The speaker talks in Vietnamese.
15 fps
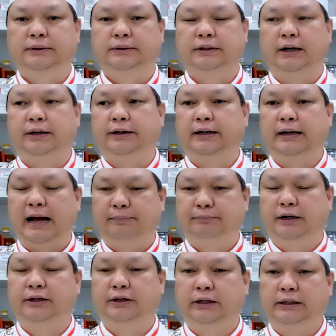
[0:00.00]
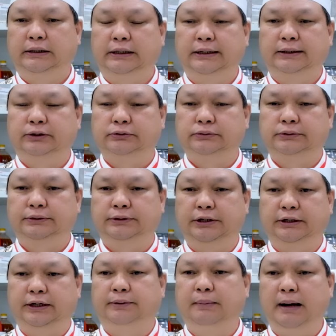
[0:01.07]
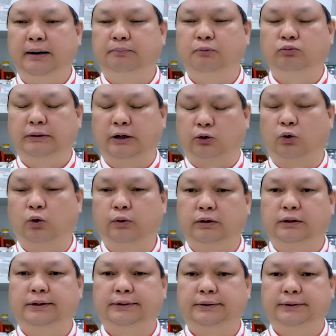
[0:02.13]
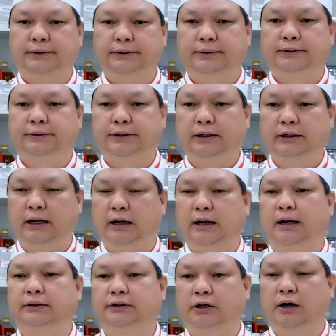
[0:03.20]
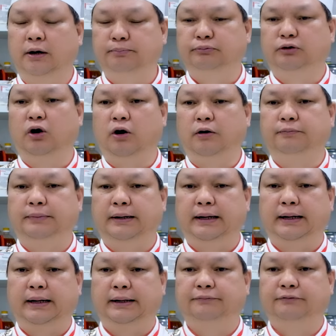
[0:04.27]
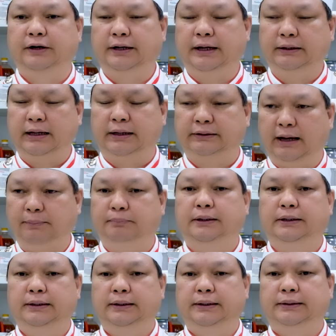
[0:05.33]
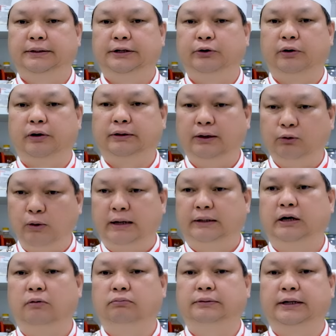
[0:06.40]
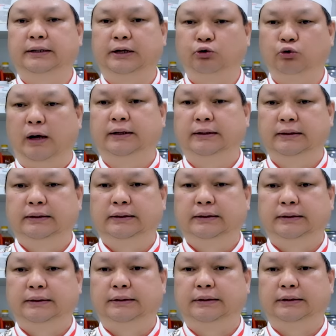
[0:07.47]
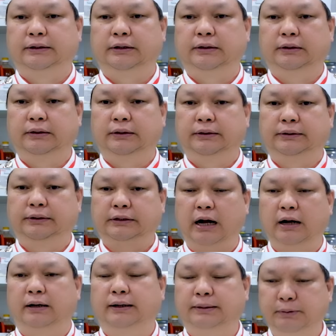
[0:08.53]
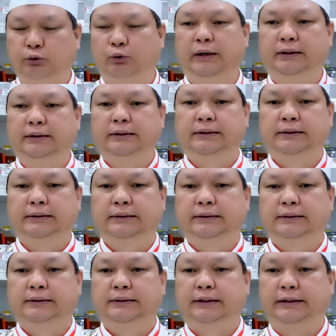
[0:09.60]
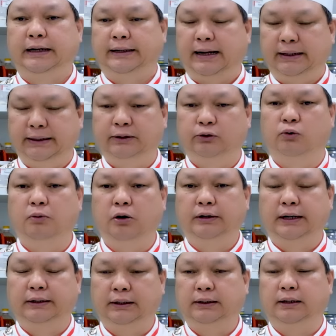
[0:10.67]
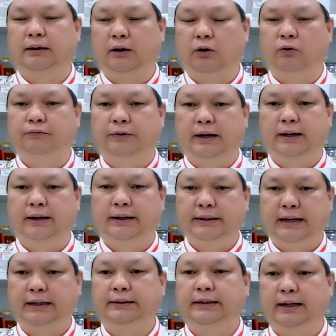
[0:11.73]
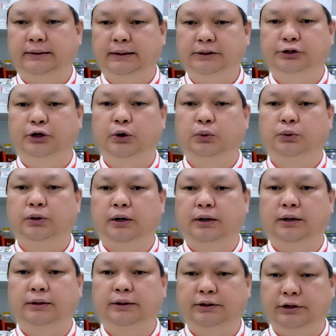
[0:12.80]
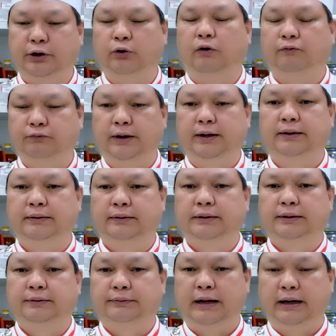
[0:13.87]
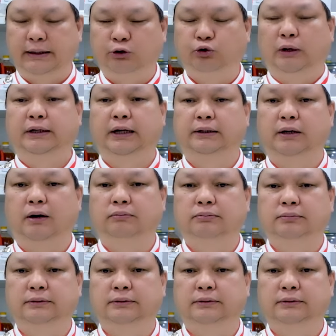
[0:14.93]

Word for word: đó, để làm ra những cái những cái bát bún caro ờ, rất là thơm ngon và với giá thành thấp điều đó rất quan trọng khi kinh doanh nó cần cái bí quyết thì thầy đã nghiên cứu món này rất là lâu và đã giảng dạy rất nhiều cho nhiều học viên đã kinh doanh thành công